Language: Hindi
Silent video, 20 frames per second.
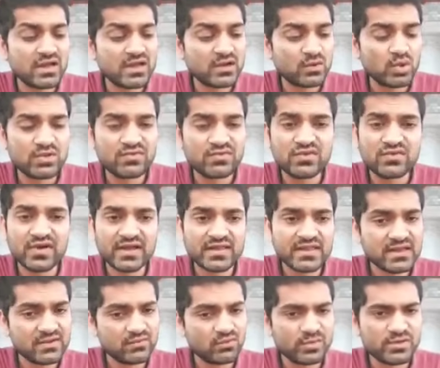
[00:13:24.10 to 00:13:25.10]
अगर कोई
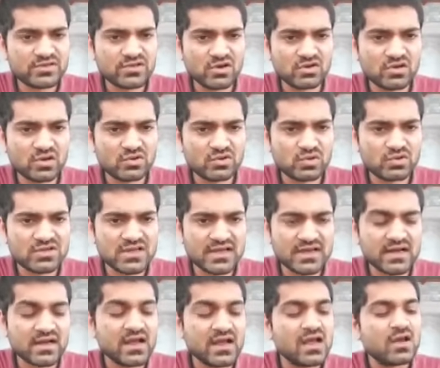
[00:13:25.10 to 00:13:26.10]
विवाद है वो भी सॉर्ट आउट हो
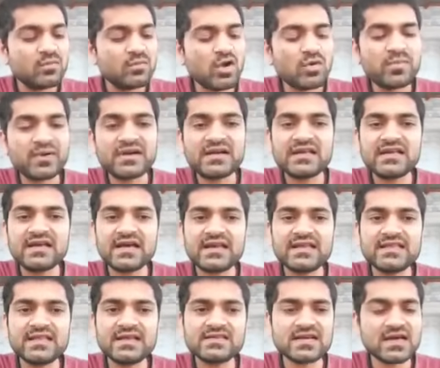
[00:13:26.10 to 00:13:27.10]
जाएगा प्रॉपर्टी
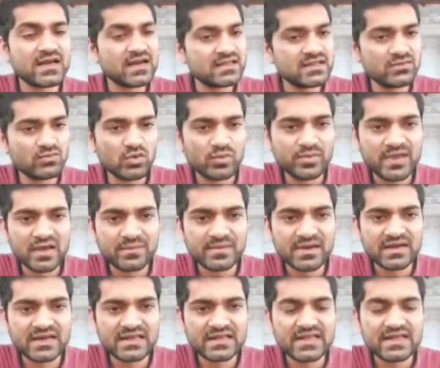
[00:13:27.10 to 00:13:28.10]
खरीदना चाह रहे थे वो भी आप
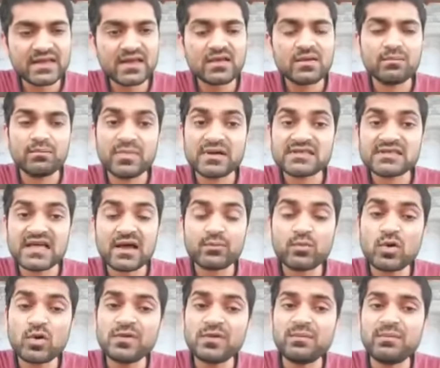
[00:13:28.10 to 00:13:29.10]
खरीद लेंगे बस
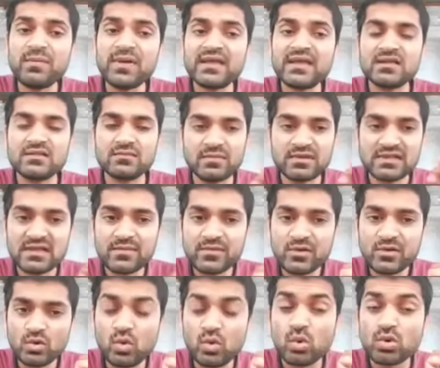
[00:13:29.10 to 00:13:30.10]
आपको अपनी मेहनत मतलब
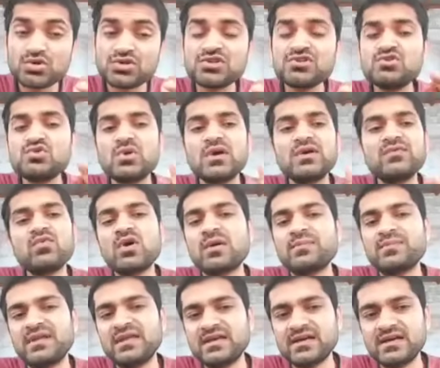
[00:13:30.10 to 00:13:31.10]
अपनी कोशिश जो है वो
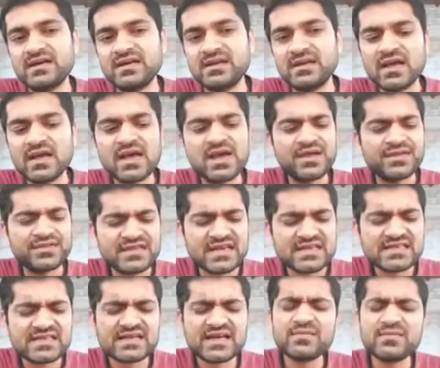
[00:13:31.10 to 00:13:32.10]
कम नहीं करनी
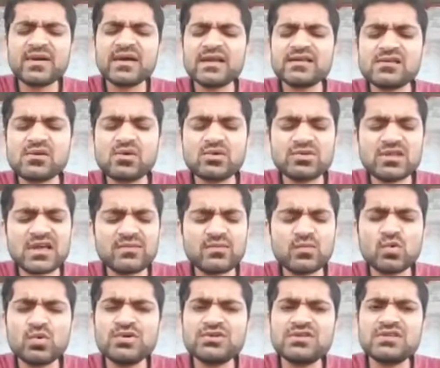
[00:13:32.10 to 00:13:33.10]
जैसे कई बार ऐसा होता है हम
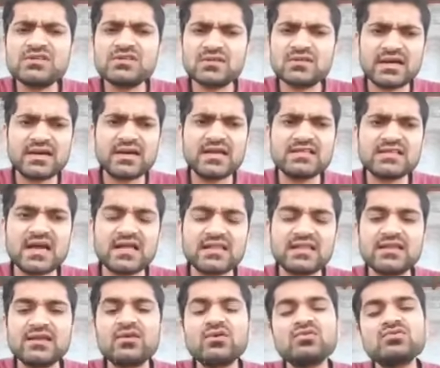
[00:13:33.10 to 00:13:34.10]
कोई चीज़ करना
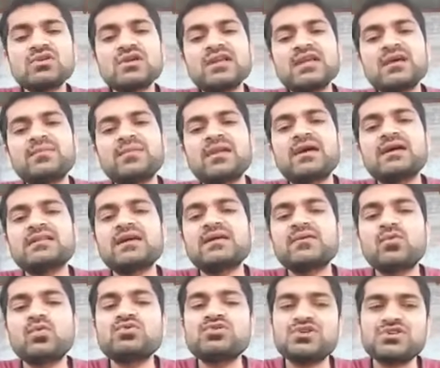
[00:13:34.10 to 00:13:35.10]
चाहते हैं और उसके लिए हम
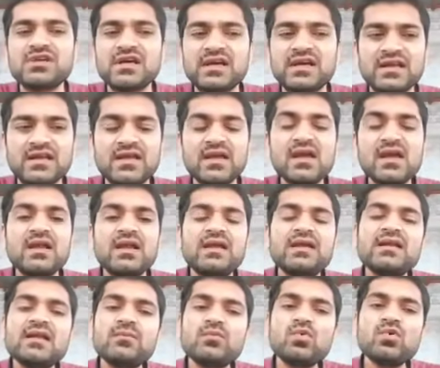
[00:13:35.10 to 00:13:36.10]
लगातार कोशिश कर रहे हैं
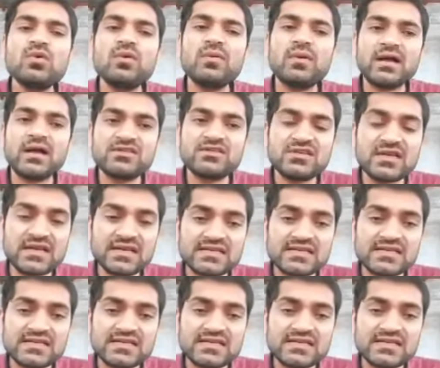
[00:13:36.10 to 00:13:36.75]
लेकिन हमको अच्छे